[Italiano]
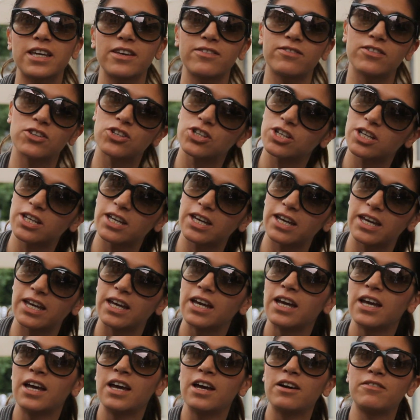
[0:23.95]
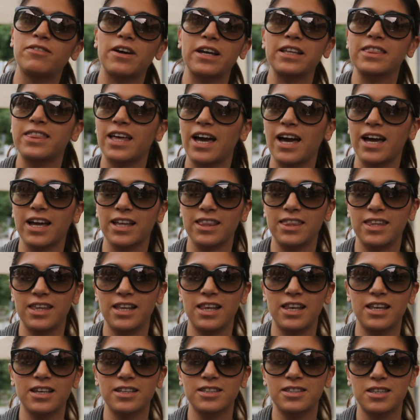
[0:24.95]
che invece che far tardi
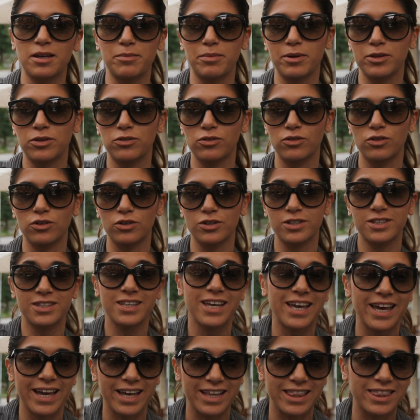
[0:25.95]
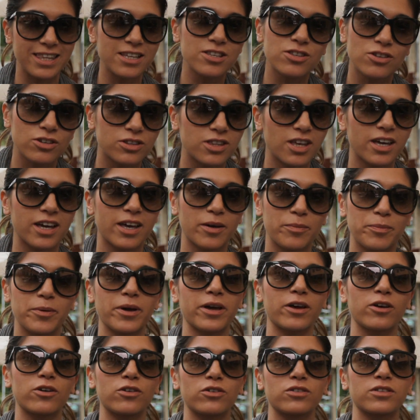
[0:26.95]
il sabato sera in discoteca
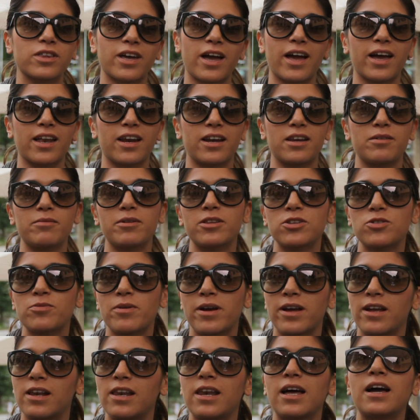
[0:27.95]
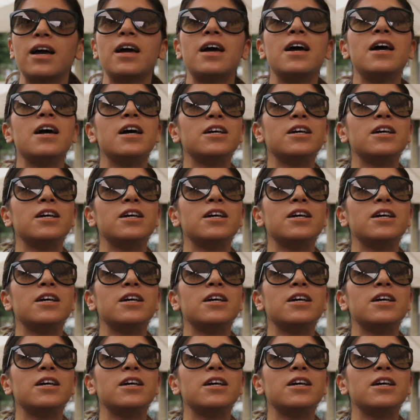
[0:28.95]
per incontrare l'anima gemella,